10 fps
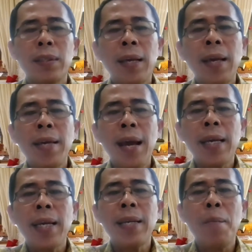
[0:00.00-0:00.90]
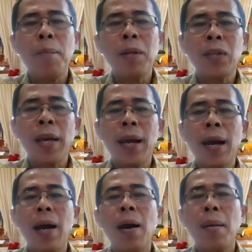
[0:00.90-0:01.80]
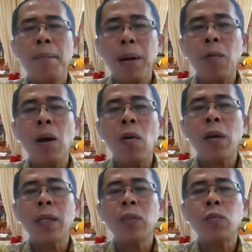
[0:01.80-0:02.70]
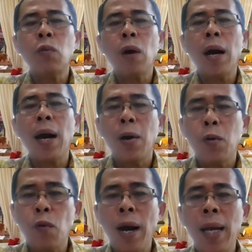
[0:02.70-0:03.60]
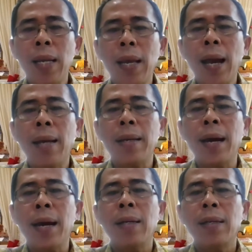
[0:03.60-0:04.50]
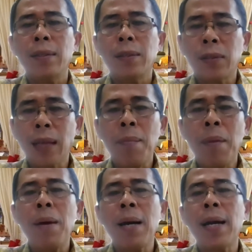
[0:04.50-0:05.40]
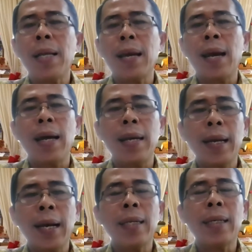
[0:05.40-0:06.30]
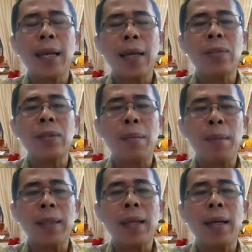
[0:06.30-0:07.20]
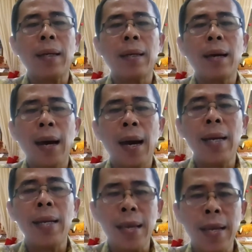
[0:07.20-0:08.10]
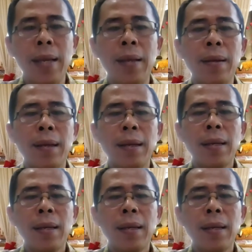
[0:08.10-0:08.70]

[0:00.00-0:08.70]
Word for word: Saya yakin dan percaya bahwa orang tua, wali Anda sama bangganya dengan kelas tamatan hari ini.